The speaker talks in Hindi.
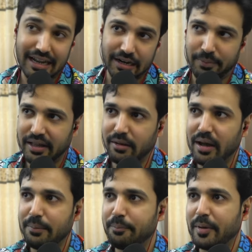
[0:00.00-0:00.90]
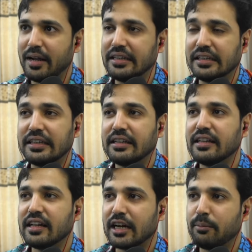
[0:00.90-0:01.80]
लाना पड़ेगा भाई पानी
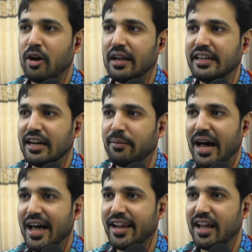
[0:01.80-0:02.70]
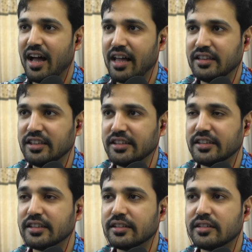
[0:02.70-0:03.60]
कमो आंटी हम आ रहे हैं आंटी
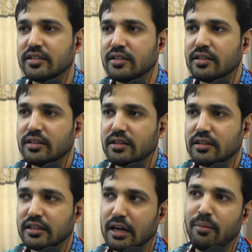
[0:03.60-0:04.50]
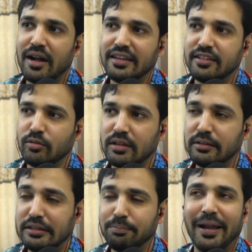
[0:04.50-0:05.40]
कमो आंटी से
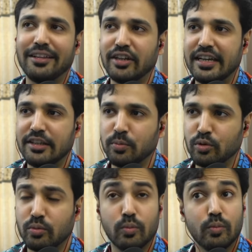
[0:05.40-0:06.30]
उनकी पहले तो एज पूछ